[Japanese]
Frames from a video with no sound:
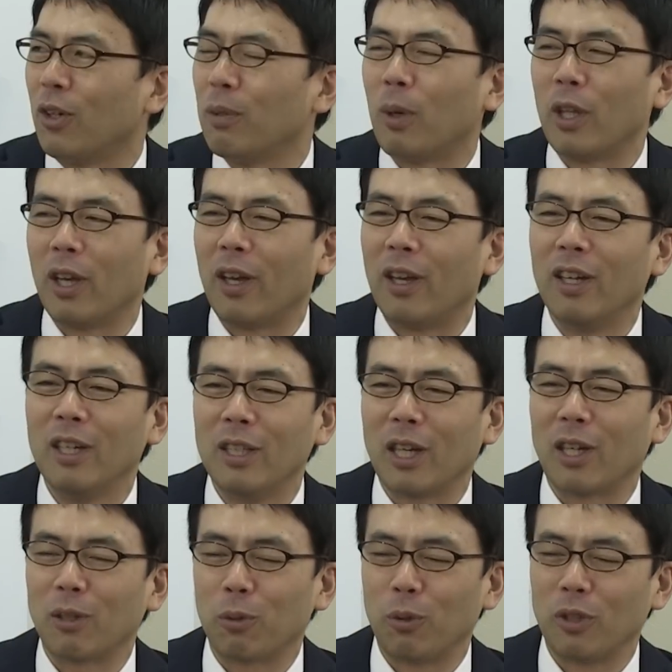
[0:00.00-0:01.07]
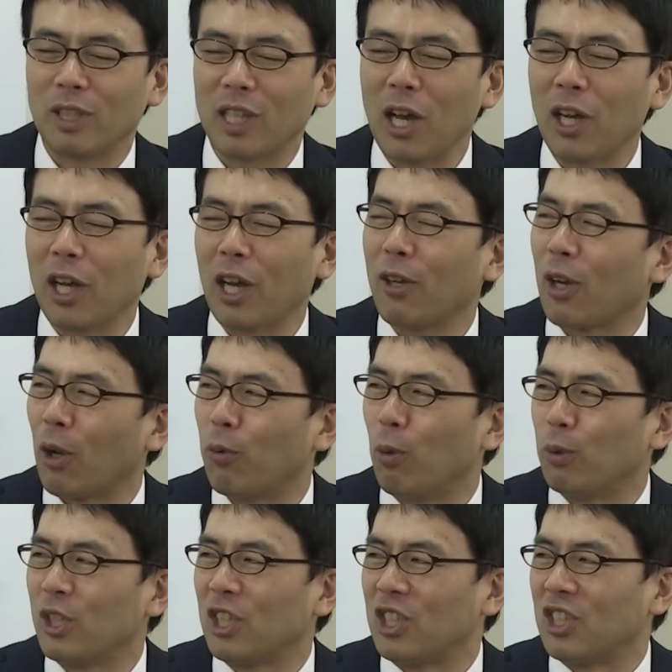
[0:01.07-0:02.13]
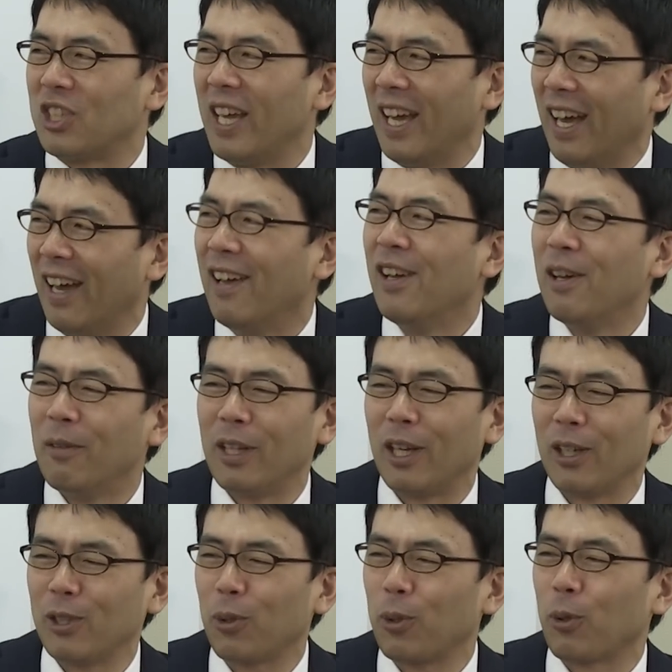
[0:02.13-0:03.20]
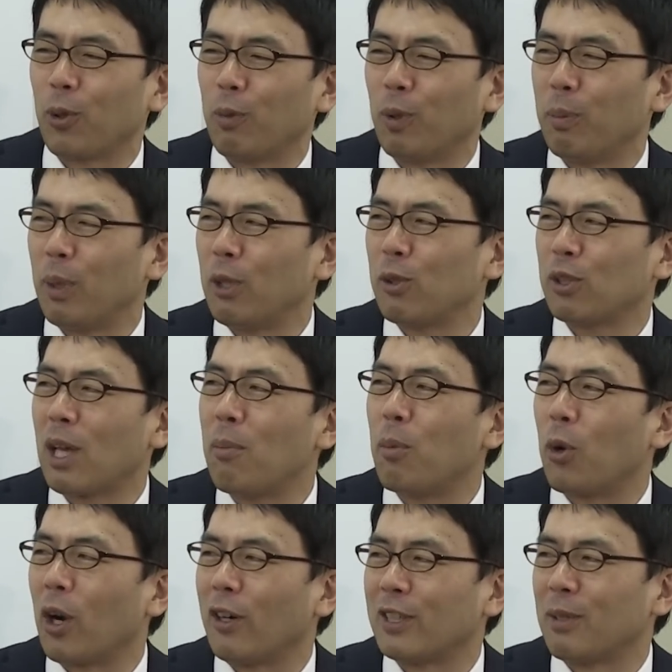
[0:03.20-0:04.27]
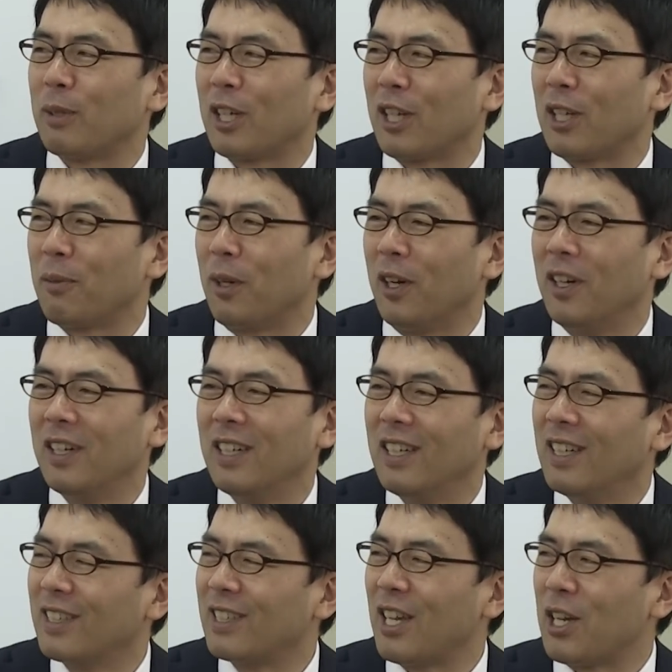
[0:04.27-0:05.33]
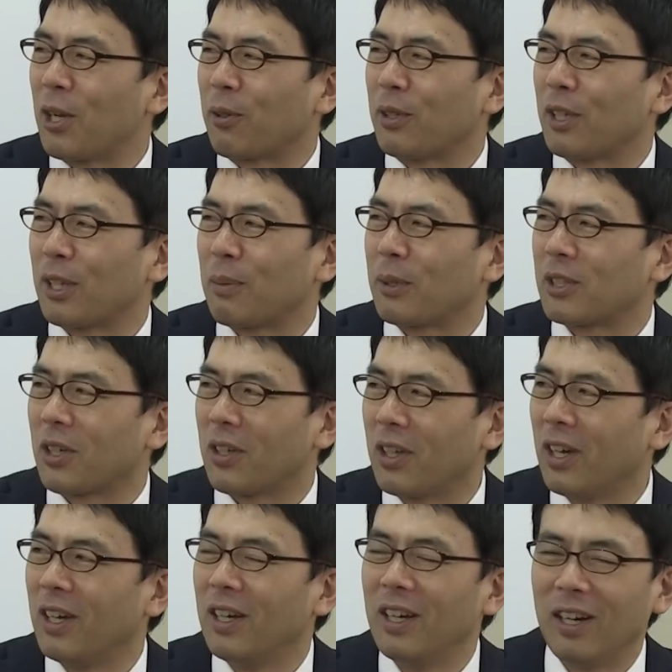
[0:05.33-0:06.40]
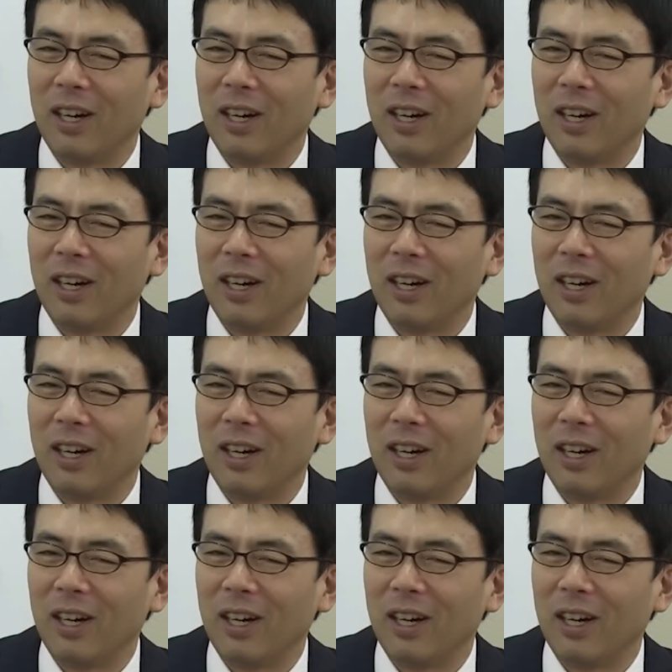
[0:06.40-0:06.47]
はい、今ねなんかこうさんかいぐらいフォームチェンジして、うん、ね、ひとりの子供にベルトさんぼん買わせるみたいな戦略になってますからね、